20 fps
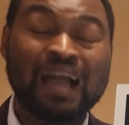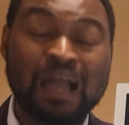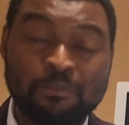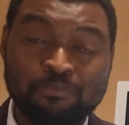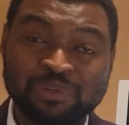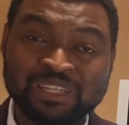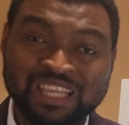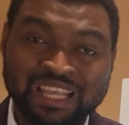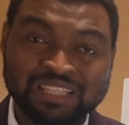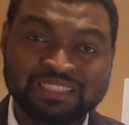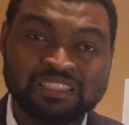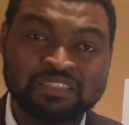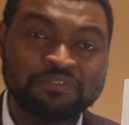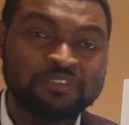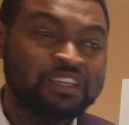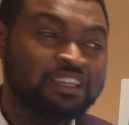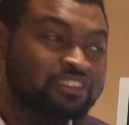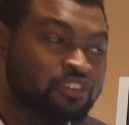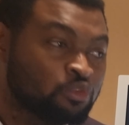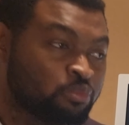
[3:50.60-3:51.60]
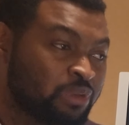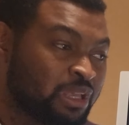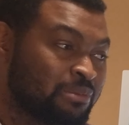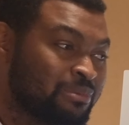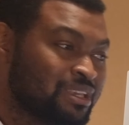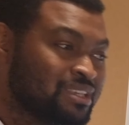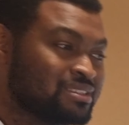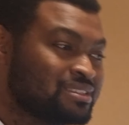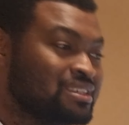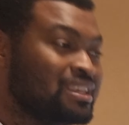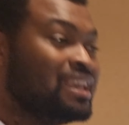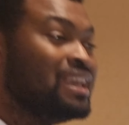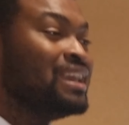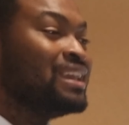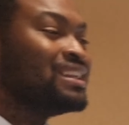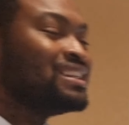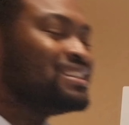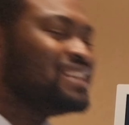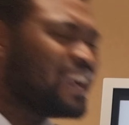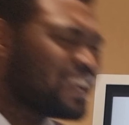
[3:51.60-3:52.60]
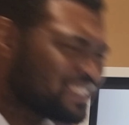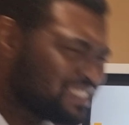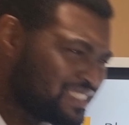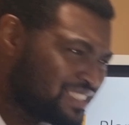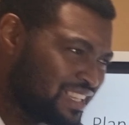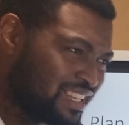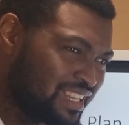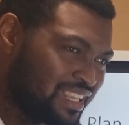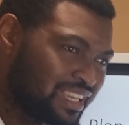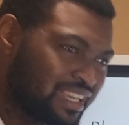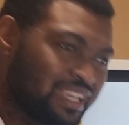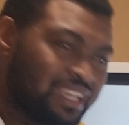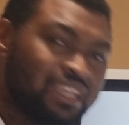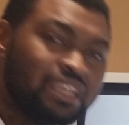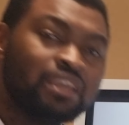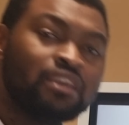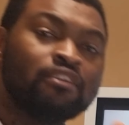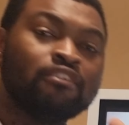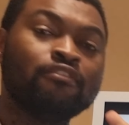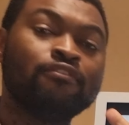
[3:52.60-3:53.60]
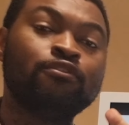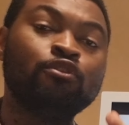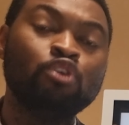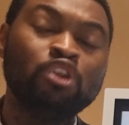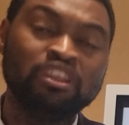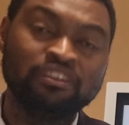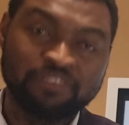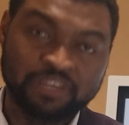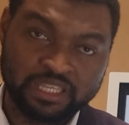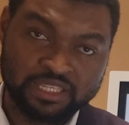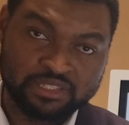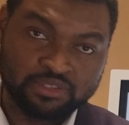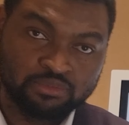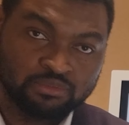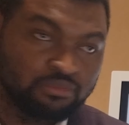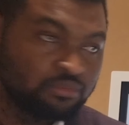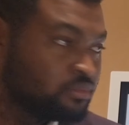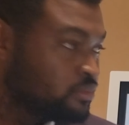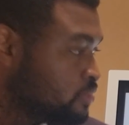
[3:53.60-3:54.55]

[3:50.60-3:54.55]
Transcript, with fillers: applicatif, et ça vous permet ainsi d'accélérer vos livraisons.